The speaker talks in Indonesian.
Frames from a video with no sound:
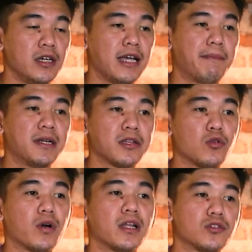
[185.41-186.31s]
Yang
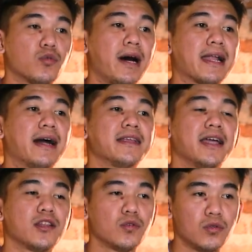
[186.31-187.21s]
menentukan
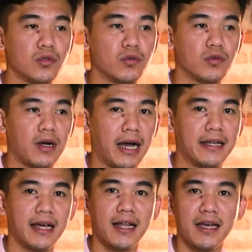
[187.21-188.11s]
suaranya itu
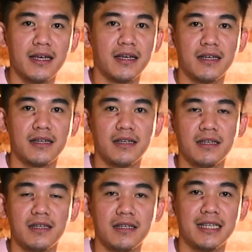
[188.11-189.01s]
adalah
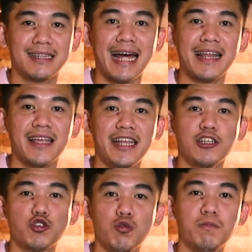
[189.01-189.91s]
gitarnya.
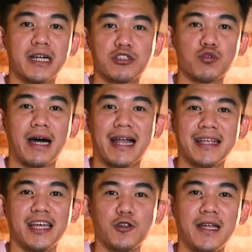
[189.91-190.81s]
Ini sumber
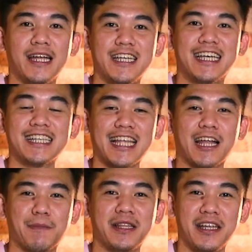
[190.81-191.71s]
suaranya itu ada di
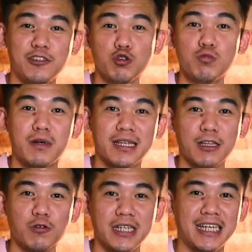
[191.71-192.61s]
gitar, men. Jadi
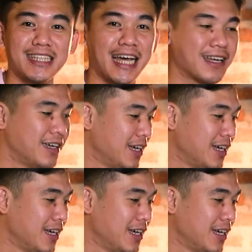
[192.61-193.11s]
sumbernya itu di gitar.